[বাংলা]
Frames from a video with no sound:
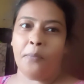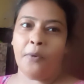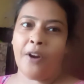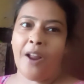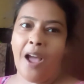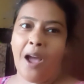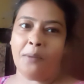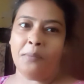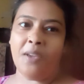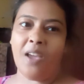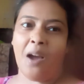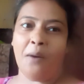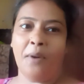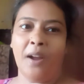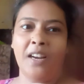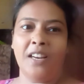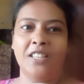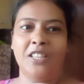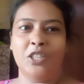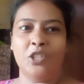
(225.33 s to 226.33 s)
আমি আমার
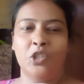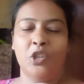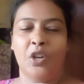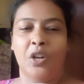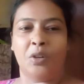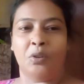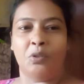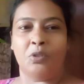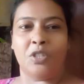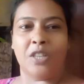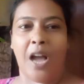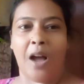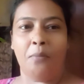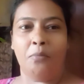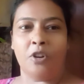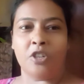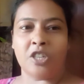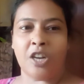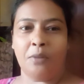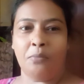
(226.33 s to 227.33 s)
নিজের জন্য একটু চা
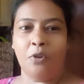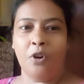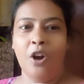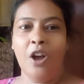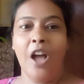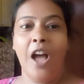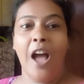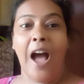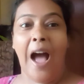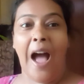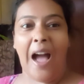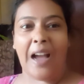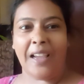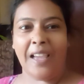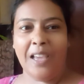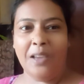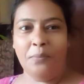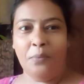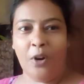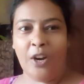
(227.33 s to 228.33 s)
বসাবো আগেই
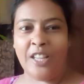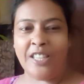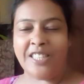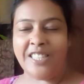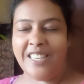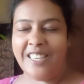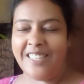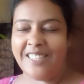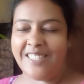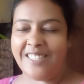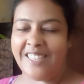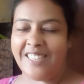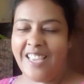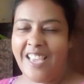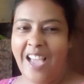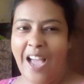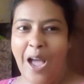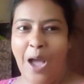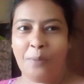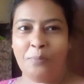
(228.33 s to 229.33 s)
বলেছি যে
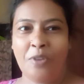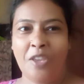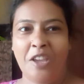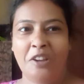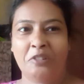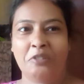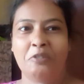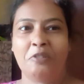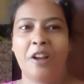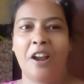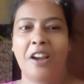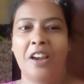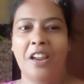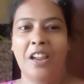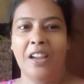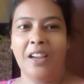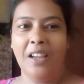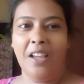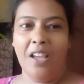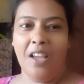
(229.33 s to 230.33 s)
আমি একটুখানি
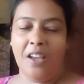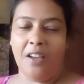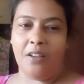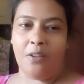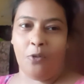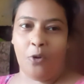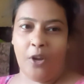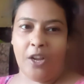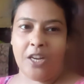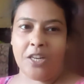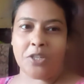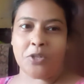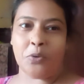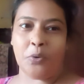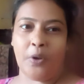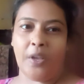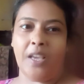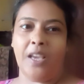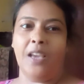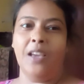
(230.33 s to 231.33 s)
রয়ে
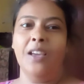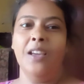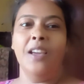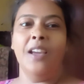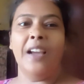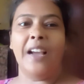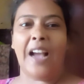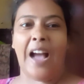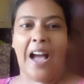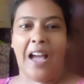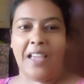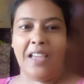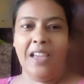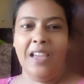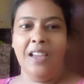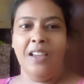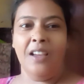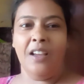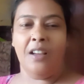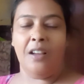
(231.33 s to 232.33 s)
শুয়ে খাই
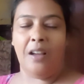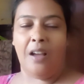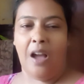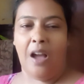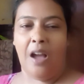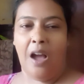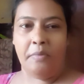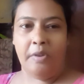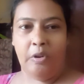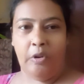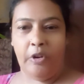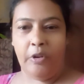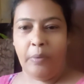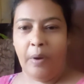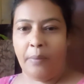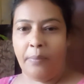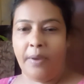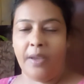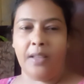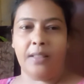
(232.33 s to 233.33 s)
আমি
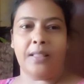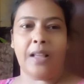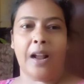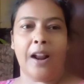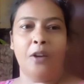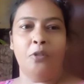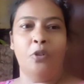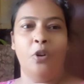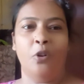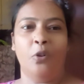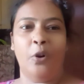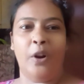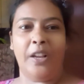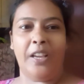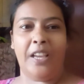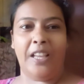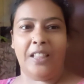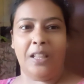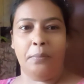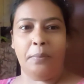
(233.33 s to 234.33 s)
ওইভাবে তাড়াহুড়ো করে
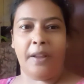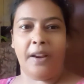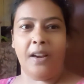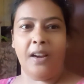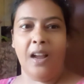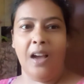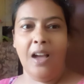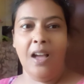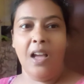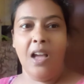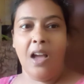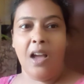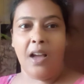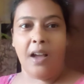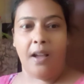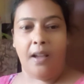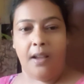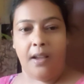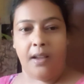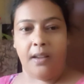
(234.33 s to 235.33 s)
খেতে পারি না
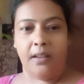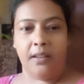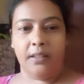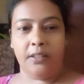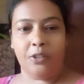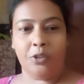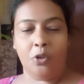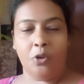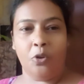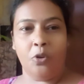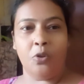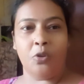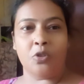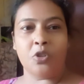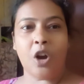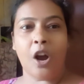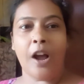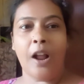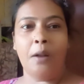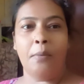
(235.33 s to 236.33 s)
তো
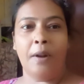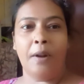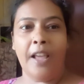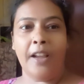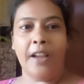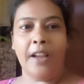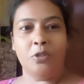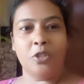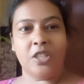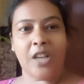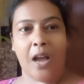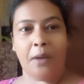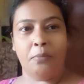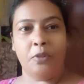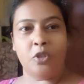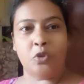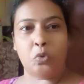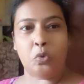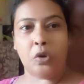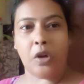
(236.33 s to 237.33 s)
সকালবেলা একটু চা
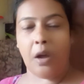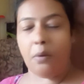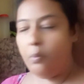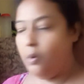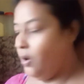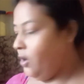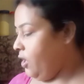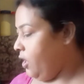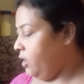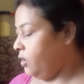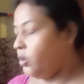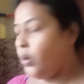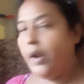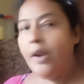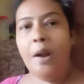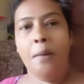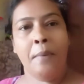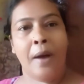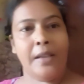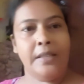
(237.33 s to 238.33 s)
বিস্কুট খাবো তো এটা
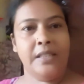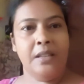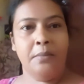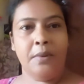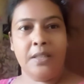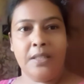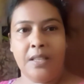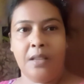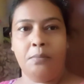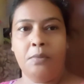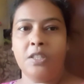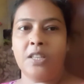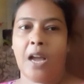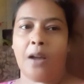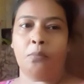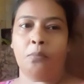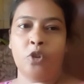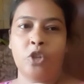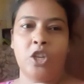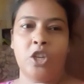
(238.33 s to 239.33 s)
মাঝতে মাঝতে আমি চা
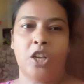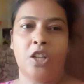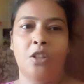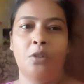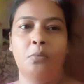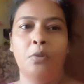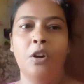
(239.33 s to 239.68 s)
বসিয়ে দেবো